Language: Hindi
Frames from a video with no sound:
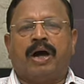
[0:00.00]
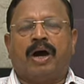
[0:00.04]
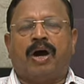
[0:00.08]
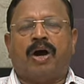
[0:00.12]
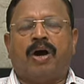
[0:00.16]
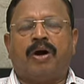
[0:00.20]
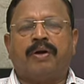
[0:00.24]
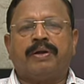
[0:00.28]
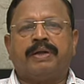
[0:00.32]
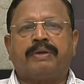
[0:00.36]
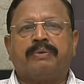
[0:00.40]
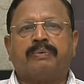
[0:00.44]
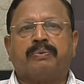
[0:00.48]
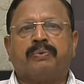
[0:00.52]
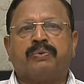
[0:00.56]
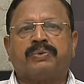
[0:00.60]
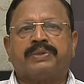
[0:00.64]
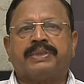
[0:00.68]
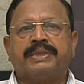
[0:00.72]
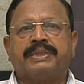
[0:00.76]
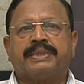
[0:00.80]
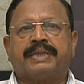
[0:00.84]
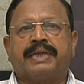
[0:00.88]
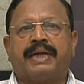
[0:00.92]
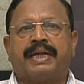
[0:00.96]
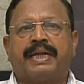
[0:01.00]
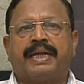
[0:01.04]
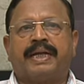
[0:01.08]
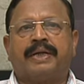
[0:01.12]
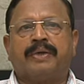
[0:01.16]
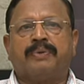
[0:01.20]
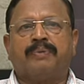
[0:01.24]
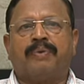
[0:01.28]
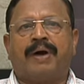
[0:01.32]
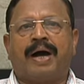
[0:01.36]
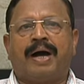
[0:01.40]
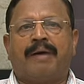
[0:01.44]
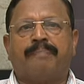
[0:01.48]
और कोशिश करें कि
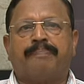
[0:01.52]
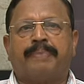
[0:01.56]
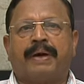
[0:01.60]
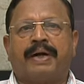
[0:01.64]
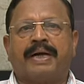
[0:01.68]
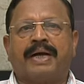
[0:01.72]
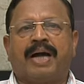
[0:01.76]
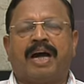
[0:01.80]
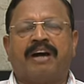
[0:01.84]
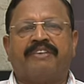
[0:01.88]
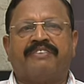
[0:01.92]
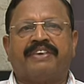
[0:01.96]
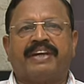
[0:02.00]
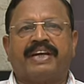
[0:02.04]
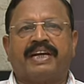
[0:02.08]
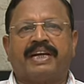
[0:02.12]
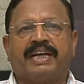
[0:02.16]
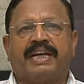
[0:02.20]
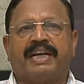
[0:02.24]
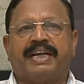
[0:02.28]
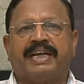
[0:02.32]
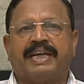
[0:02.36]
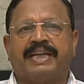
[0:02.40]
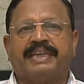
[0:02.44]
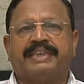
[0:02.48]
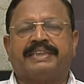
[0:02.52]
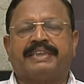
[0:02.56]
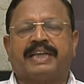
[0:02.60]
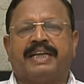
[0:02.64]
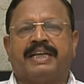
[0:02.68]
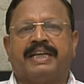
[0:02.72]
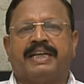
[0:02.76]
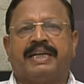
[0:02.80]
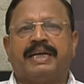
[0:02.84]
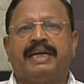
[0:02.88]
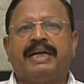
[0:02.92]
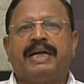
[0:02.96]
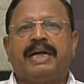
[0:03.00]
वहाँ पंखा वगैरह नहीं चले